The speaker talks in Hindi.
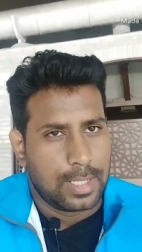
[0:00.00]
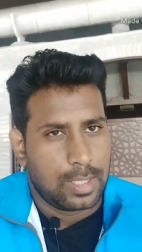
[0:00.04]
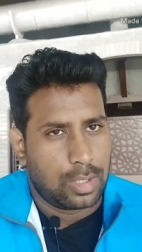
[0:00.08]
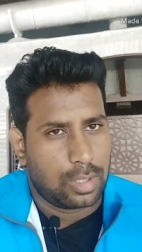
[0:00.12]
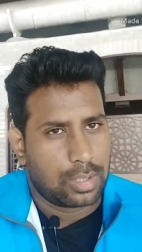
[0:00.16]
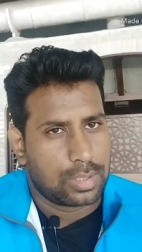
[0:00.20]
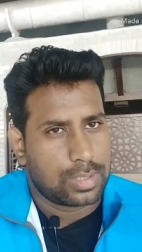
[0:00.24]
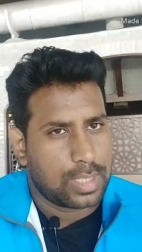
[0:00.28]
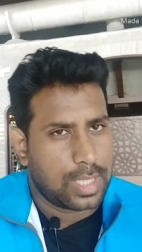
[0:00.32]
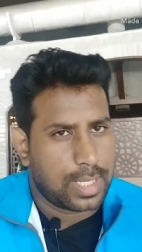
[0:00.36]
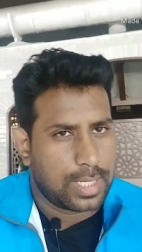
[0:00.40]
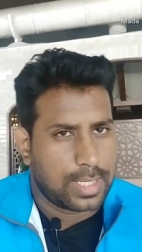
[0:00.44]

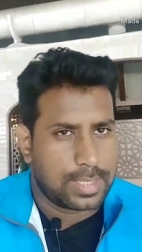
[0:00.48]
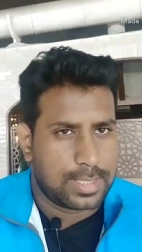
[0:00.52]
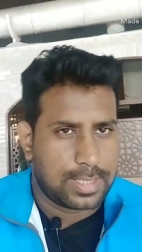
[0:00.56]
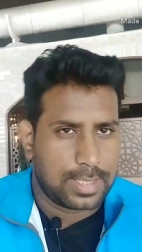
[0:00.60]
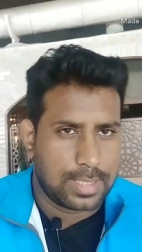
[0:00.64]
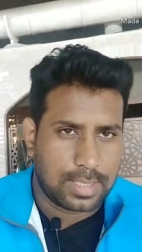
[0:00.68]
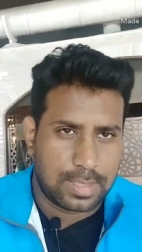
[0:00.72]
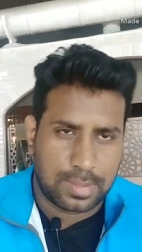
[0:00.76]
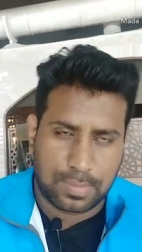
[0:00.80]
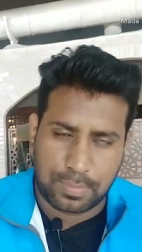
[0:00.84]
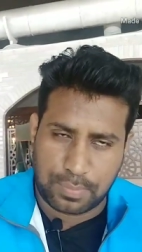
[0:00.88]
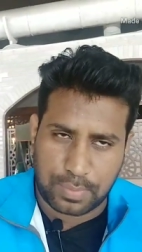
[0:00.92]
और सारे
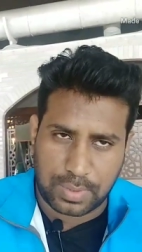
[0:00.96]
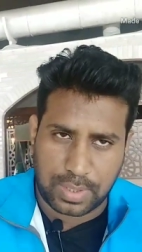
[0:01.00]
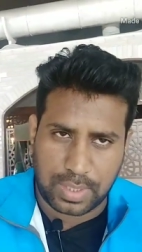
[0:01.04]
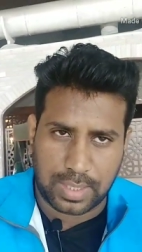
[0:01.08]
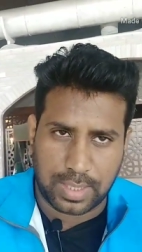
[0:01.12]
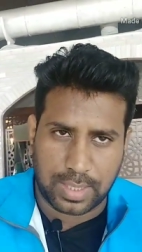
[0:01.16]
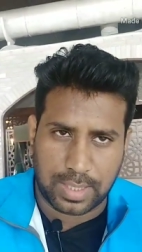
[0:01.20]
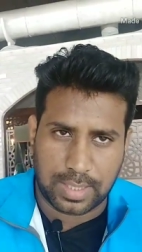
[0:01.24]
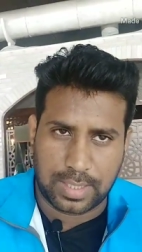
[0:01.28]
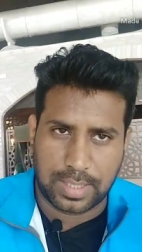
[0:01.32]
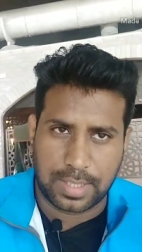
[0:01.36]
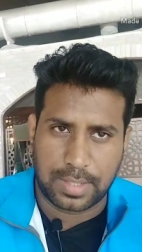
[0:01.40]
चीज़ फ्री
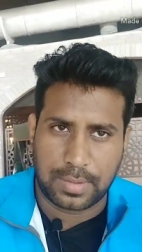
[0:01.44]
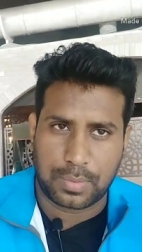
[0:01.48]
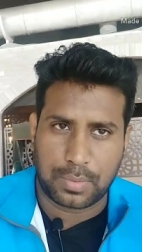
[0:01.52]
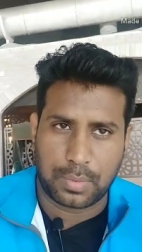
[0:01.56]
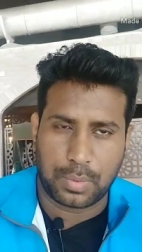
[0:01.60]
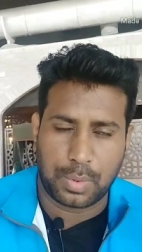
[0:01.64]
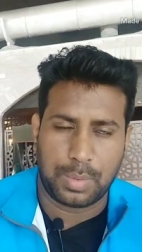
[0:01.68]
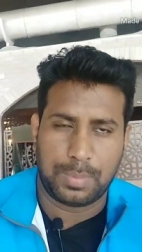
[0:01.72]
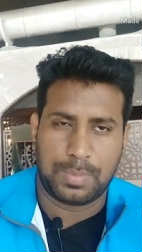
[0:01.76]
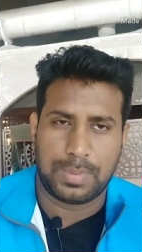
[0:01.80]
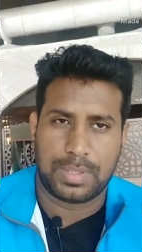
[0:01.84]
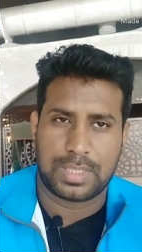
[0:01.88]
रहते हैं
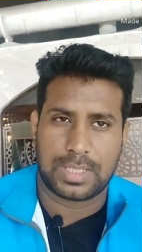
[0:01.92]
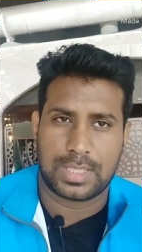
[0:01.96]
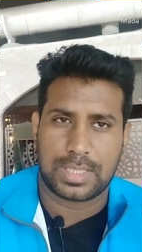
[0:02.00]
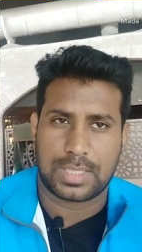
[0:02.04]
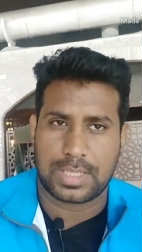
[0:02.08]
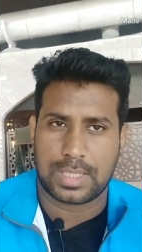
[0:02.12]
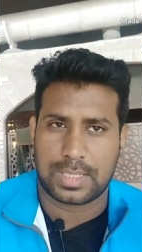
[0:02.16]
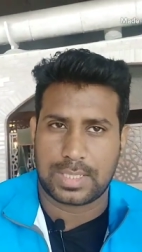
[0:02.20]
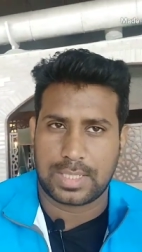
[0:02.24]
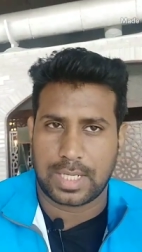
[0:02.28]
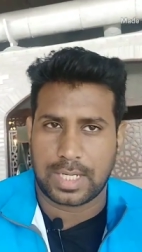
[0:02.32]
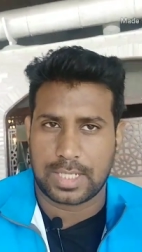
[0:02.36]
कोई भी चीज़
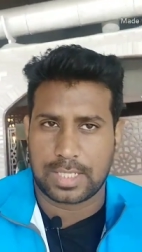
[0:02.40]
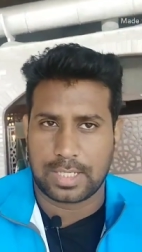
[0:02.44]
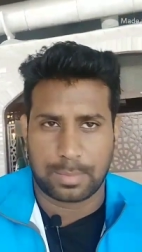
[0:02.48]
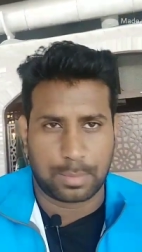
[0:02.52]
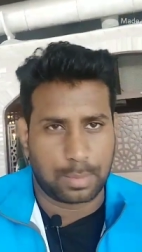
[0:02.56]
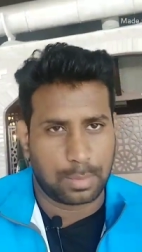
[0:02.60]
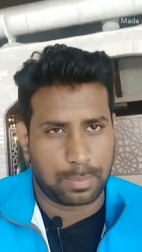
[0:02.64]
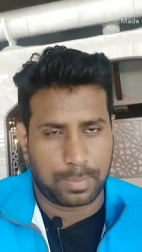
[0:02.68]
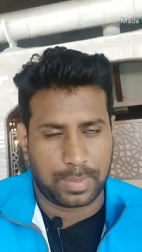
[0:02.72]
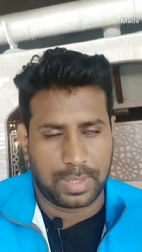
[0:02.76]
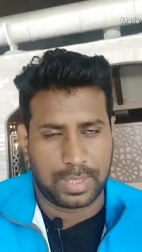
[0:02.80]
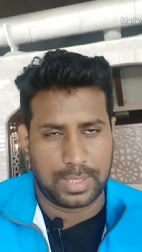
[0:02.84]
का चार्ज
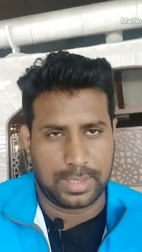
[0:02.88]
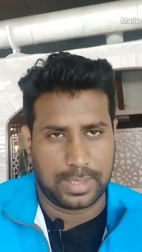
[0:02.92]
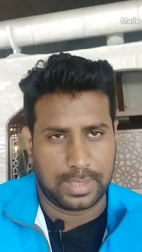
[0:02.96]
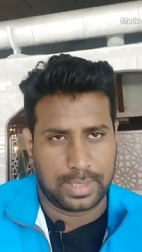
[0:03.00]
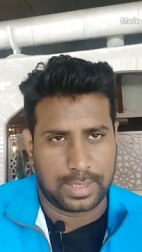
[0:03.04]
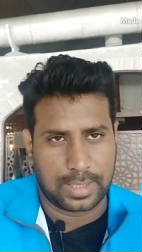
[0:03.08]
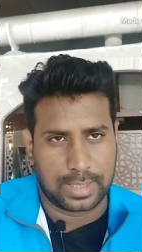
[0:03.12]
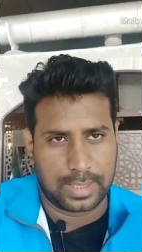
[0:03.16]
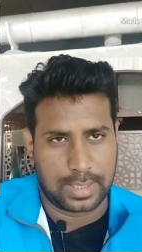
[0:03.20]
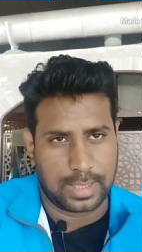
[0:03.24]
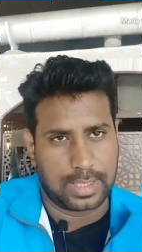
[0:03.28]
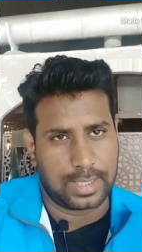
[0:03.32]
आपको पे नहीं
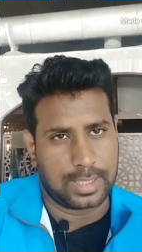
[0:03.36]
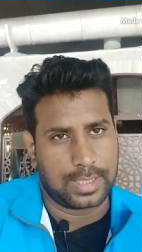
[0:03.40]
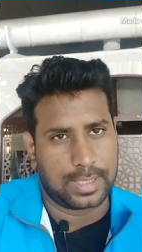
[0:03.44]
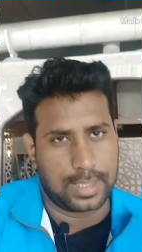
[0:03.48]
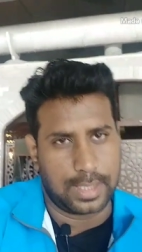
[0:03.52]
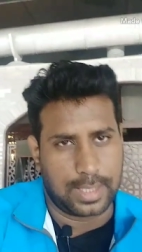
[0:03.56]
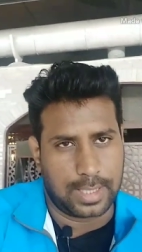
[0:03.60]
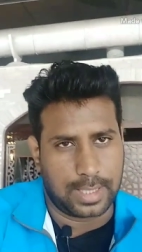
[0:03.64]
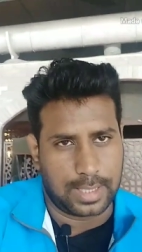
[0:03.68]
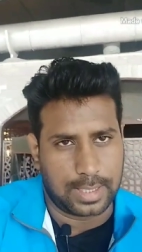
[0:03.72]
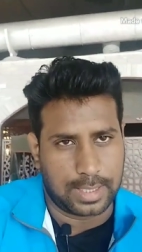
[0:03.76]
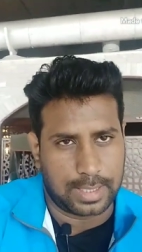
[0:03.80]
करना है लेकिन
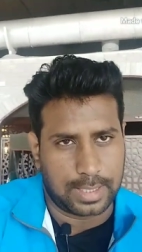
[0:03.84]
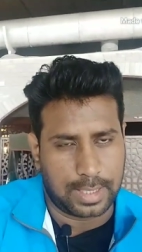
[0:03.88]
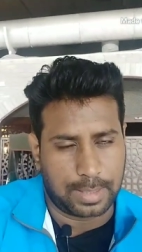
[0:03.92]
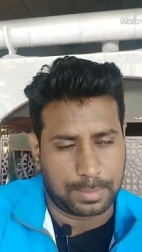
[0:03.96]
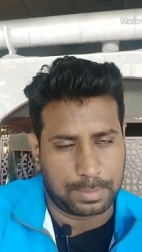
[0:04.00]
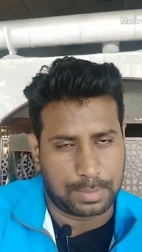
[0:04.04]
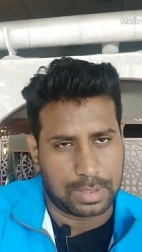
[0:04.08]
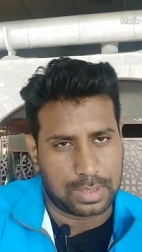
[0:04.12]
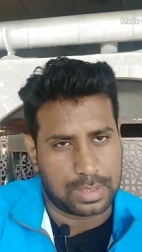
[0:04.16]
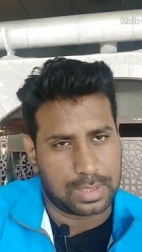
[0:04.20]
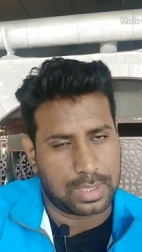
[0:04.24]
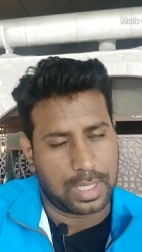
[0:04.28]
हाँ अगर
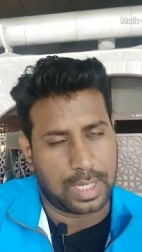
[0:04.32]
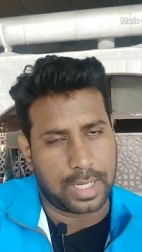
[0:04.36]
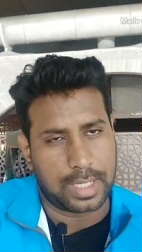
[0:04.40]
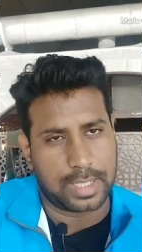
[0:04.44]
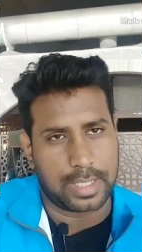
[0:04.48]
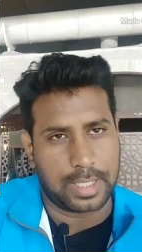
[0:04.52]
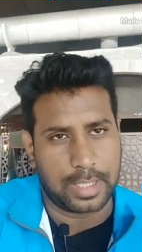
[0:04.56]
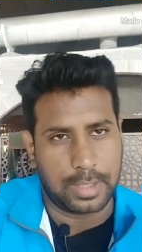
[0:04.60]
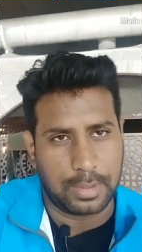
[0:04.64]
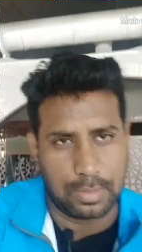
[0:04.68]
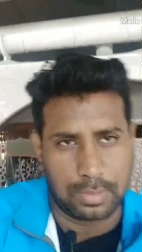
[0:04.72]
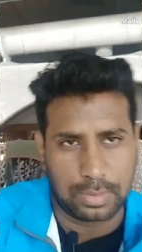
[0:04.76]
आपका कार्ड
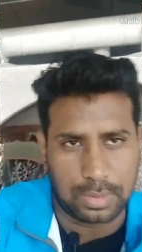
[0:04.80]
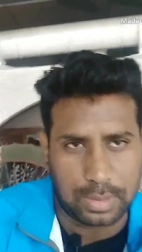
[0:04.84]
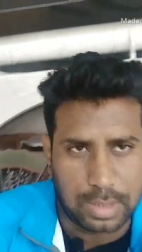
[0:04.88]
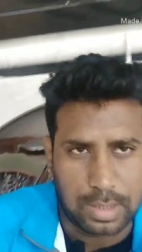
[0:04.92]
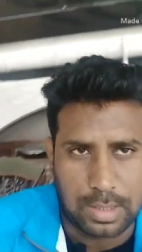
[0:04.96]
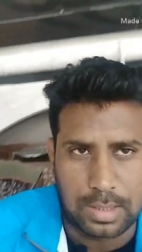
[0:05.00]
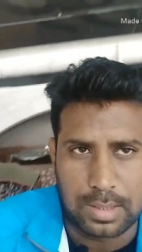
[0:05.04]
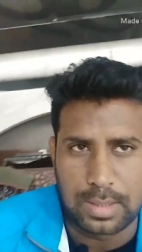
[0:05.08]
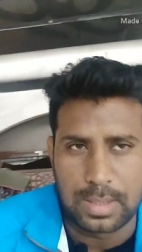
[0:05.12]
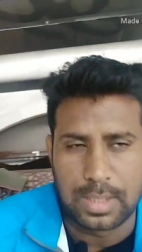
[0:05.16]
नहीं होता